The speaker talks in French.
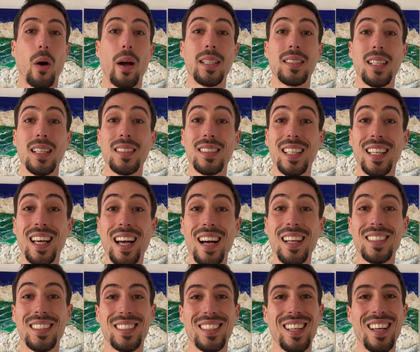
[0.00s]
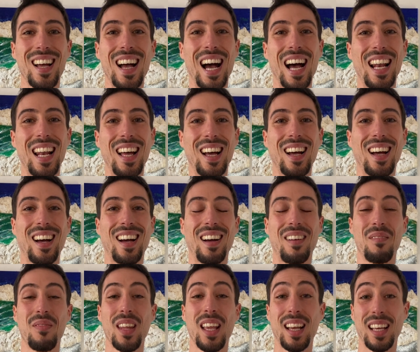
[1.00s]
Et ça, c'est grâce à la
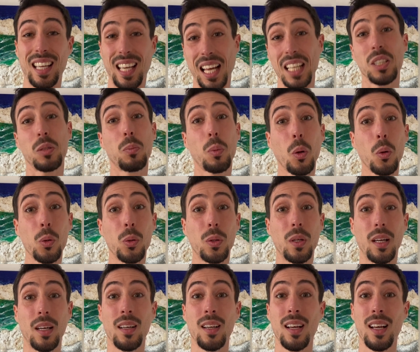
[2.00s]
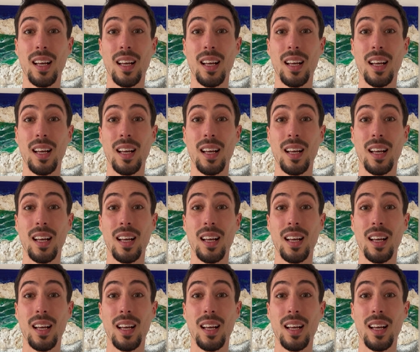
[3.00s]
graisse brune,